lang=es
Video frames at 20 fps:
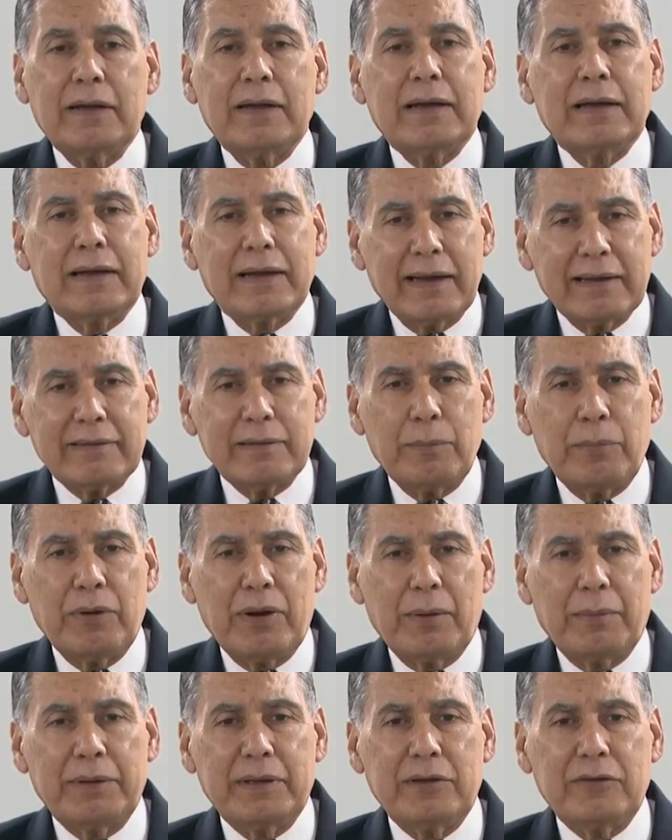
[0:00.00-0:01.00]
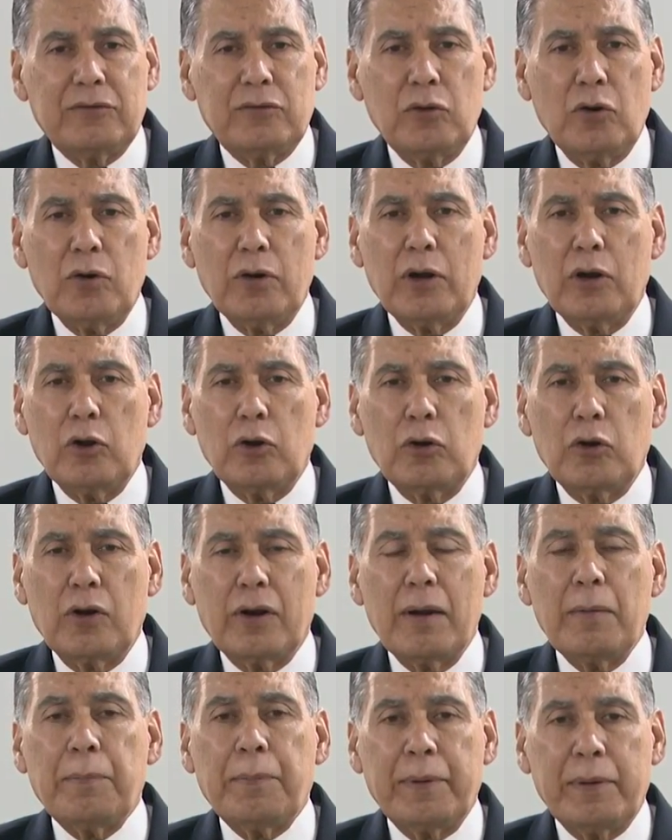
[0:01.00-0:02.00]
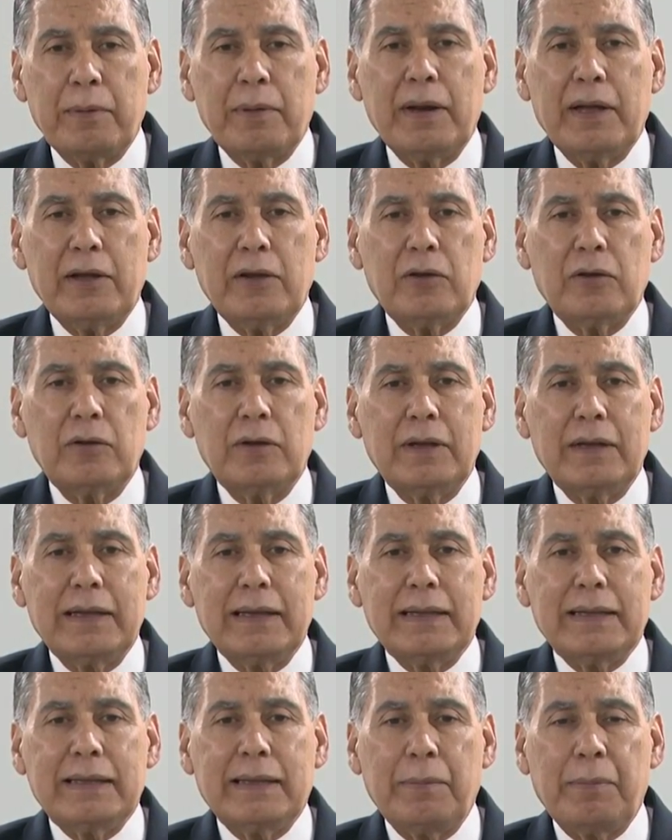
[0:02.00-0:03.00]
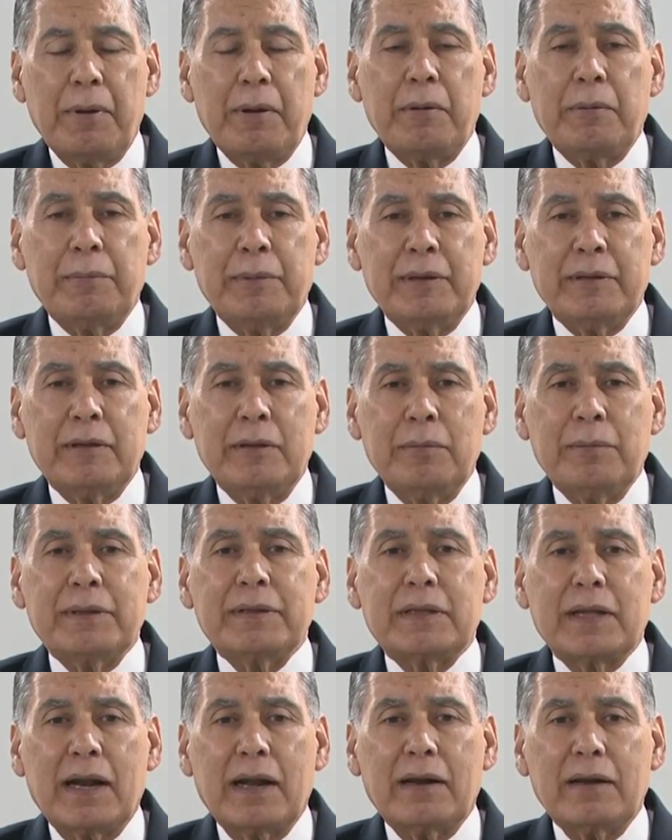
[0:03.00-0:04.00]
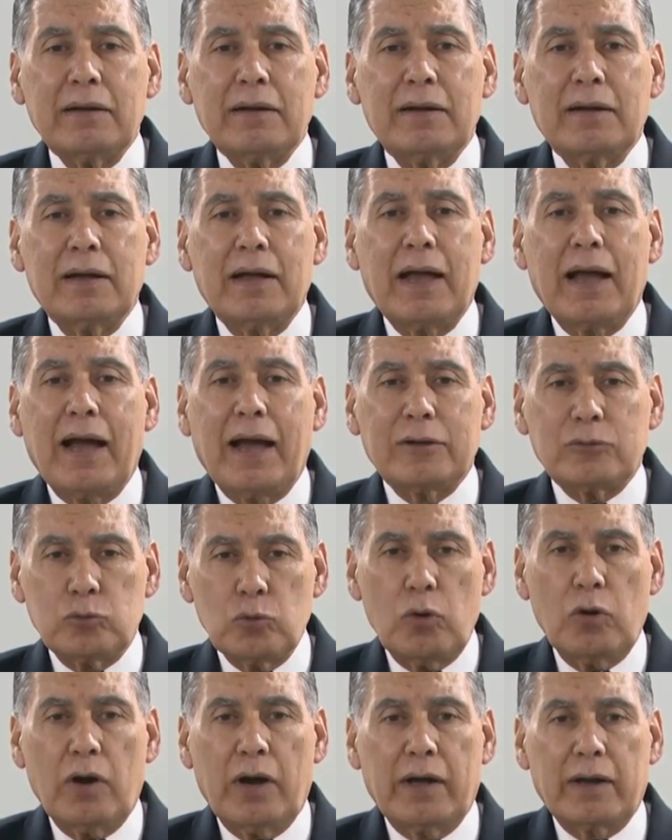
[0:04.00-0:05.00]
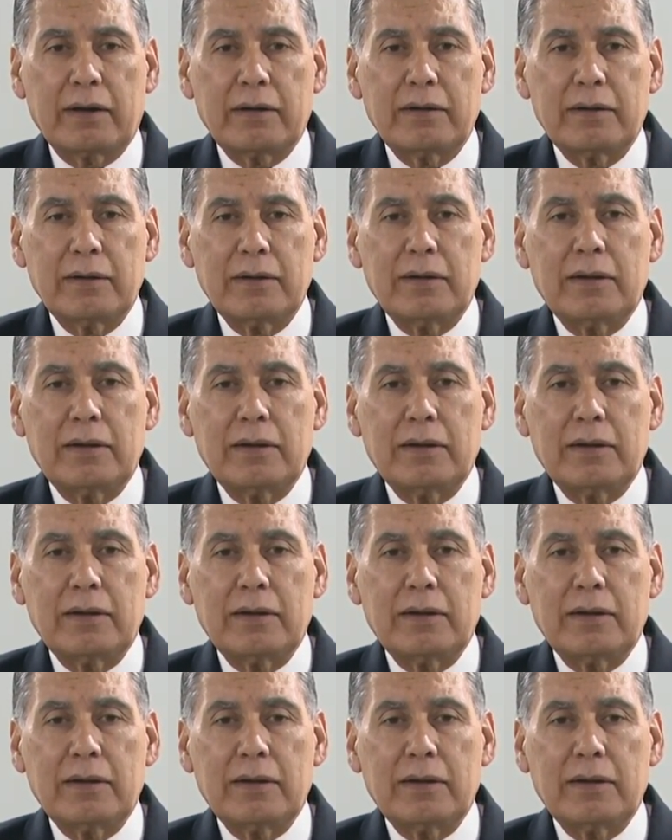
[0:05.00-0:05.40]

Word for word: Gracias por la bendición, el honor, el privilegio de permitirme entrar a tu hogar,